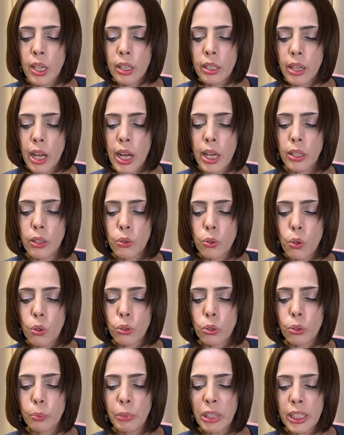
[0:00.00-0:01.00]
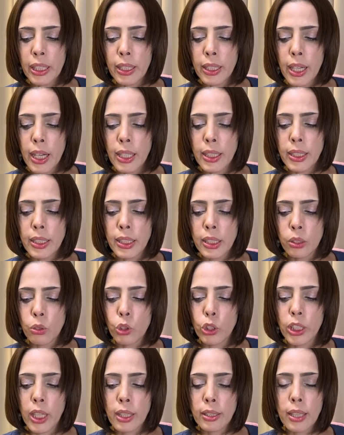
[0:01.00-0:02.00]
韓国民間人の
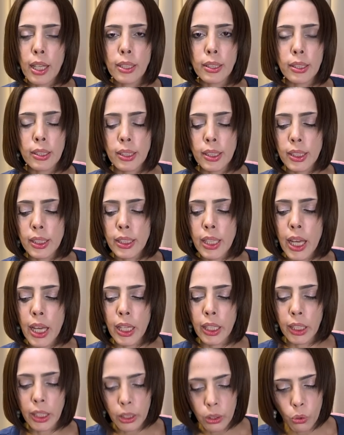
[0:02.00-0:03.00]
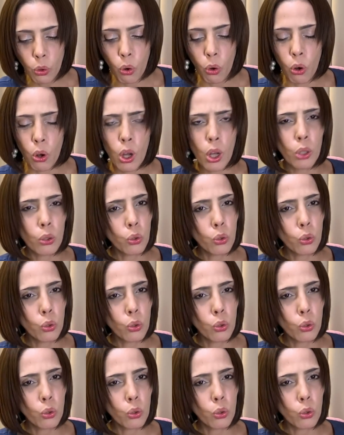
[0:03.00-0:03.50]
射殺事件以降、